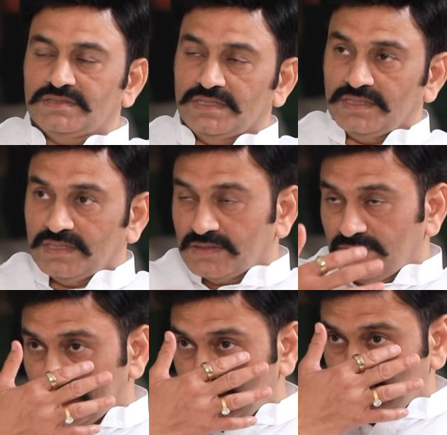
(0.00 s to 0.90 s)

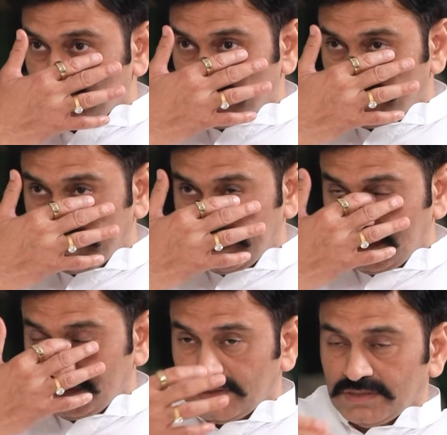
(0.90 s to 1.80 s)
చేయనందువల్ల ఈయన దూరం అయ్యారు
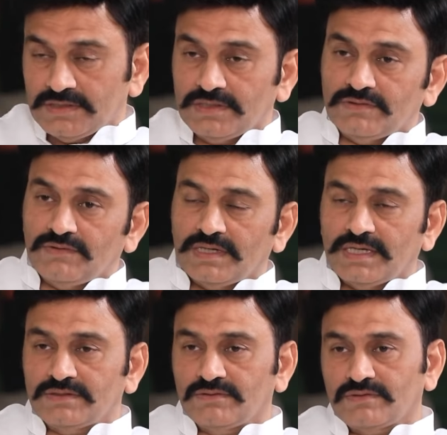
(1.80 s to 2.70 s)
చేసినందువల్ల ఆయన
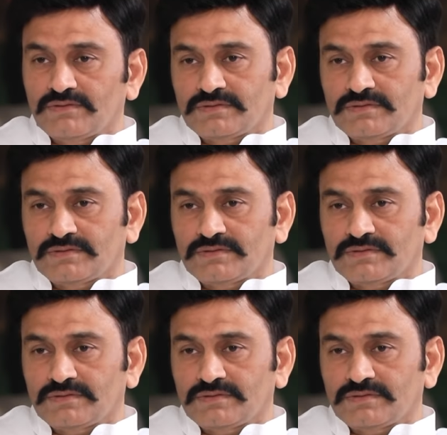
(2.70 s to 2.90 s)
దూరం